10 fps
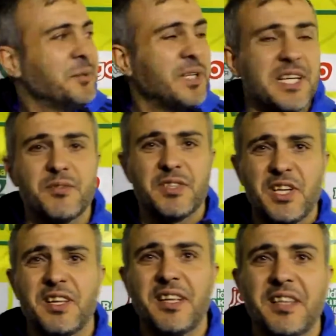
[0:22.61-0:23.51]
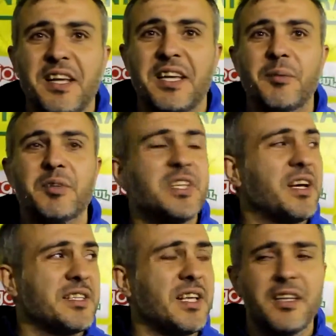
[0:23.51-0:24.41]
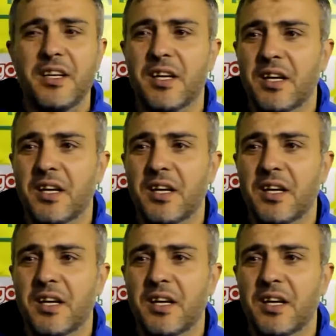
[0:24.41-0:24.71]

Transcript: Biraz fırça ata ata iki maçı da kazandık.